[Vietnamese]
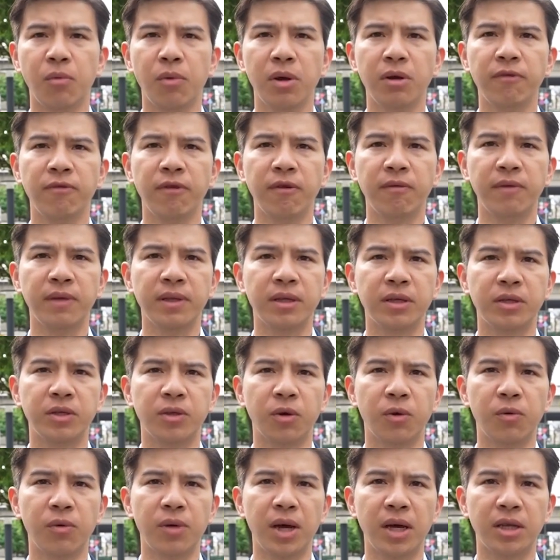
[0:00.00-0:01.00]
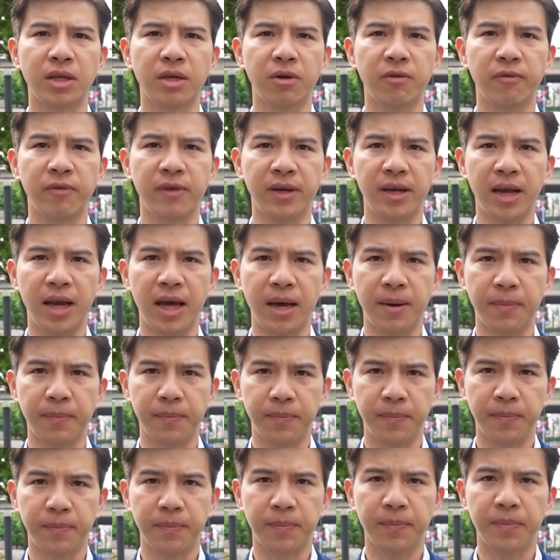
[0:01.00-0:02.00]
Long Nguyễn, phóng viên thường trú Đài Truyền hình Việt
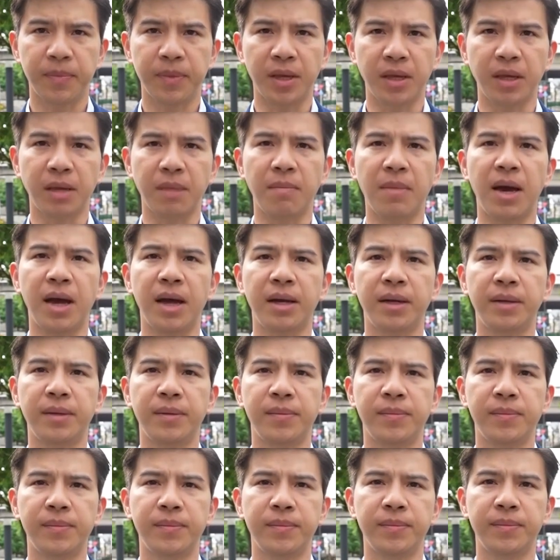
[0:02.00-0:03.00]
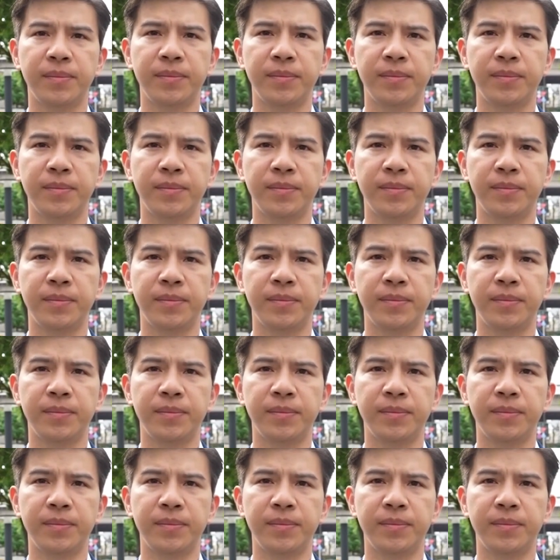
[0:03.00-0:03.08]
Nam tại Nhật Bản.